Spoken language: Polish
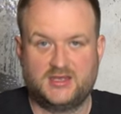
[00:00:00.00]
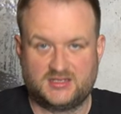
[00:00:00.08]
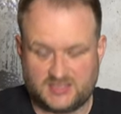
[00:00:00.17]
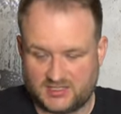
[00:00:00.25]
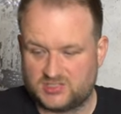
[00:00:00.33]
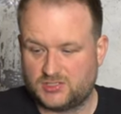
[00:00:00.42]

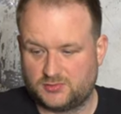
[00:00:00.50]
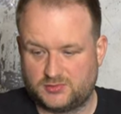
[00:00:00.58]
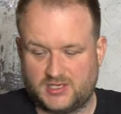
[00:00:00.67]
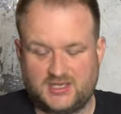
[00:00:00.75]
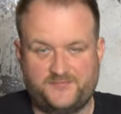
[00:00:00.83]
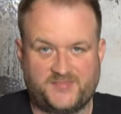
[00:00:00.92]
Także
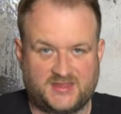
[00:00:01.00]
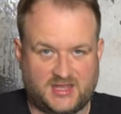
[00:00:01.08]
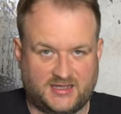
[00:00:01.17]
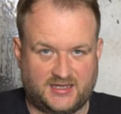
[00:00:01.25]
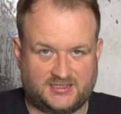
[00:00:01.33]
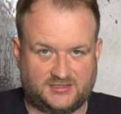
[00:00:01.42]
tutaj mm, ta
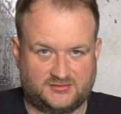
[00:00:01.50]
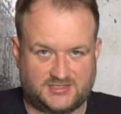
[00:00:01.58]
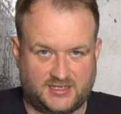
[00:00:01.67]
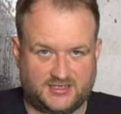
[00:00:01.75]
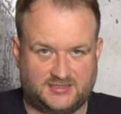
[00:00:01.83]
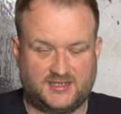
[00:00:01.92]
karta
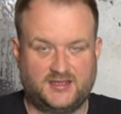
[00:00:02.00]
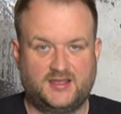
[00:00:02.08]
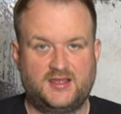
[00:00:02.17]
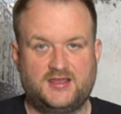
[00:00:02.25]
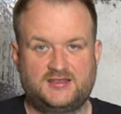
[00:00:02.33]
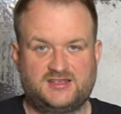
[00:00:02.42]
dostanie te
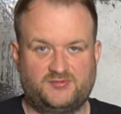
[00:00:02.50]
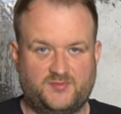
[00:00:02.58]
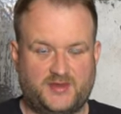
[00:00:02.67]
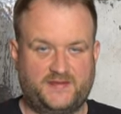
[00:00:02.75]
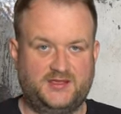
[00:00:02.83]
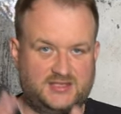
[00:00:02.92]

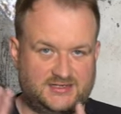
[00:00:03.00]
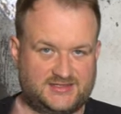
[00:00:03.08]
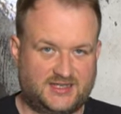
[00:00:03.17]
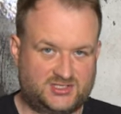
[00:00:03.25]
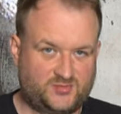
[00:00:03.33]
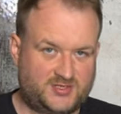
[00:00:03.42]
termopady. I teraz
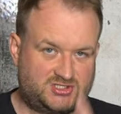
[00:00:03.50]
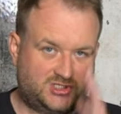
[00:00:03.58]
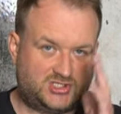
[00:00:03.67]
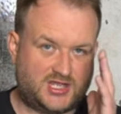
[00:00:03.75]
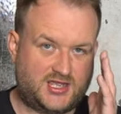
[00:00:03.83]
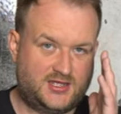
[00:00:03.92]
tak,
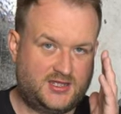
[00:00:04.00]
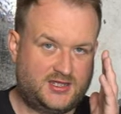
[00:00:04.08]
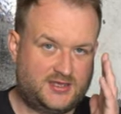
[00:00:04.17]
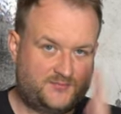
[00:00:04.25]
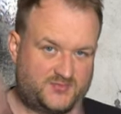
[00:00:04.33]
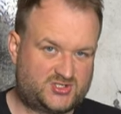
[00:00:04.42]
zobaczycie
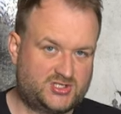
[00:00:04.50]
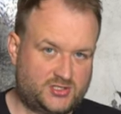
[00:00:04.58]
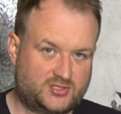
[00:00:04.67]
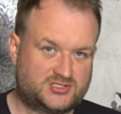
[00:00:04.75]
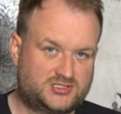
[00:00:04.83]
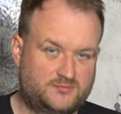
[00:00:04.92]

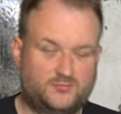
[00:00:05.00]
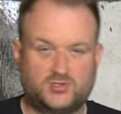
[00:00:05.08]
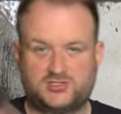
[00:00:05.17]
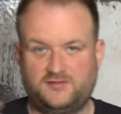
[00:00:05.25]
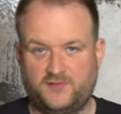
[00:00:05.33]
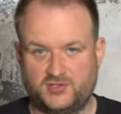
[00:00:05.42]
przyrost
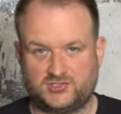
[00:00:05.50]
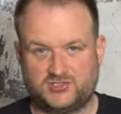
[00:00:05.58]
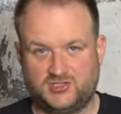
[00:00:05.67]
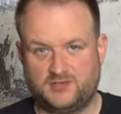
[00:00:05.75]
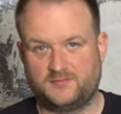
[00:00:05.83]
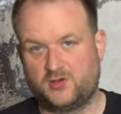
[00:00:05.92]

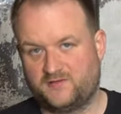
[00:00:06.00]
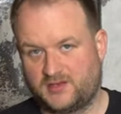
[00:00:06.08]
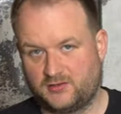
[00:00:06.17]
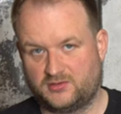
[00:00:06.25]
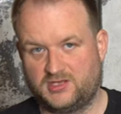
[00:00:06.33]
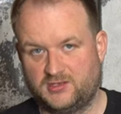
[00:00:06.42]
możliwości
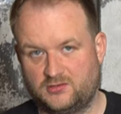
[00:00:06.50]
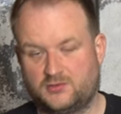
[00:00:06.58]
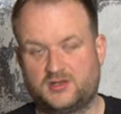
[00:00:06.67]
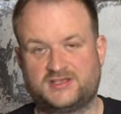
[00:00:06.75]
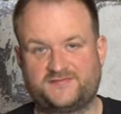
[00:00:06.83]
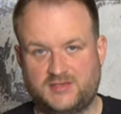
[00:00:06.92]
overclockingu
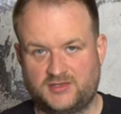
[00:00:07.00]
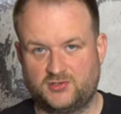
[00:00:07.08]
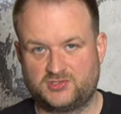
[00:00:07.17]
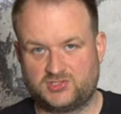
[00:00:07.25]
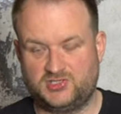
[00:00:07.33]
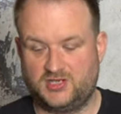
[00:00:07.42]
oraz
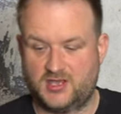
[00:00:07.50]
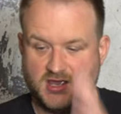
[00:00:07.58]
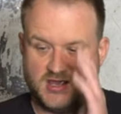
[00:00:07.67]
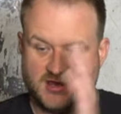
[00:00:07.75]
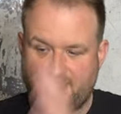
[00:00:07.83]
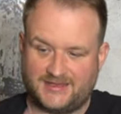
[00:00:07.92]
wydajności
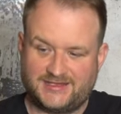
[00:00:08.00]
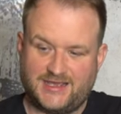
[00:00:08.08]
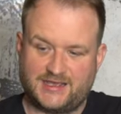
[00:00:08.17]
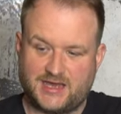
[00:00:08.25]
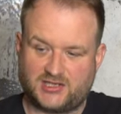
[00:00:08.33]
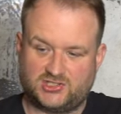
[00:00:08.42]
na tej
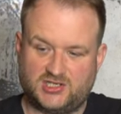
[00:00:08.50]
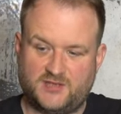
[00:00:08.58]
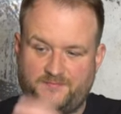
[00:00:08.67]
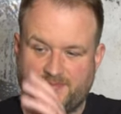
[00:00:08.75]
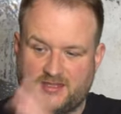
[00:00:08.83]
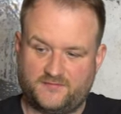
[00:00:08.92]
karcie
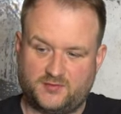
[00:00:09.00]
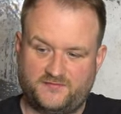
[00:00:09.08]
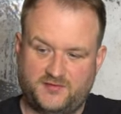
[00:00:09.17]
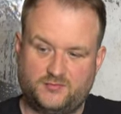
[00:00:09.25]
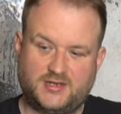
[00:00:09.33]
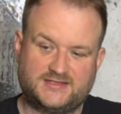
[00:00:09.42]
w
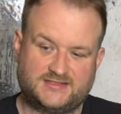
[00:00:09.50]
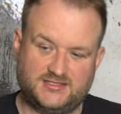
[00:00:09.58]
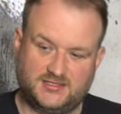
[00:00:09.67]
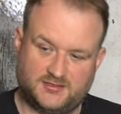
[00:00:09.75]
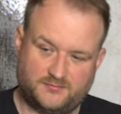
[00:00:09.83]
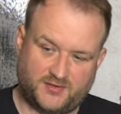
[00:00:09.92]

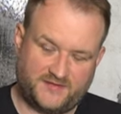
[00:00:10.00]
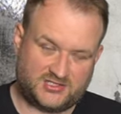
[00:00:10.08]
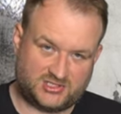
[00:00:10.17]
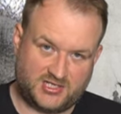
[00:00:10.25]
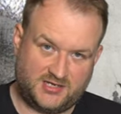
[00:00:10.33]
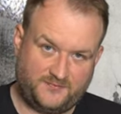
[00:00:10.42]
konfiguracji
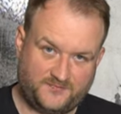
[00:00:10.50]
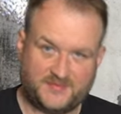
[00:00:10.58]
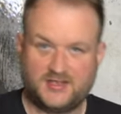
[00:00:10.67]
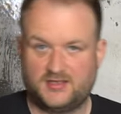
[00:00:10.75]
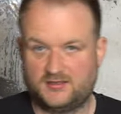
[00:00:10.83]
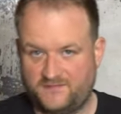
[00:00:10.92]
powietrznej
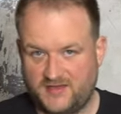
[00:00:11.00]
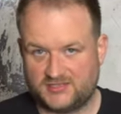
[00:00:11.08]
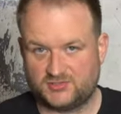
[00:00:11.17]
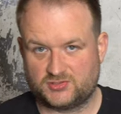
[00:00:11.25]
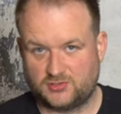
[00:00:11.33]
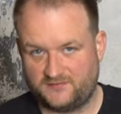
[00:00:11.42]

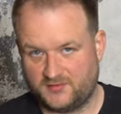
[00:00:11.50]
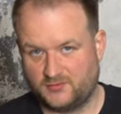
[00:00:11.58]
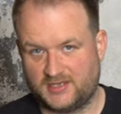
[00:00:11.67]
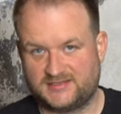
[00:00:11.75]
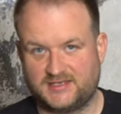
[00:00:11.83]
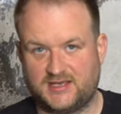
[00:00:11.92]
versus
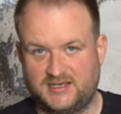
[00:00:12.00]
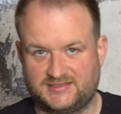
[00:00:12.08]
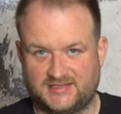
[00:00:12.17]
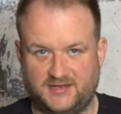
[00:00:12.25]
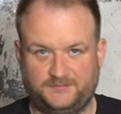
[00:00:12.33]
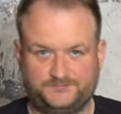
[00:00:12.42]
konfiguracja LC.